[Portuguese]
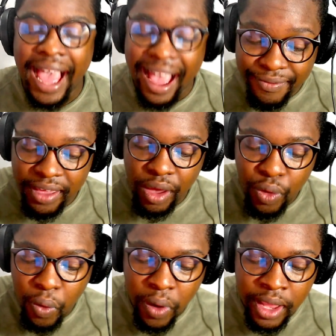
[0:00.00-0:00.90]
a
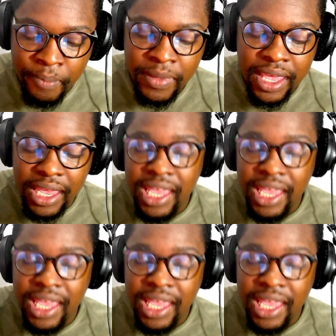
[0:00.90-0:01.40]
vergonha e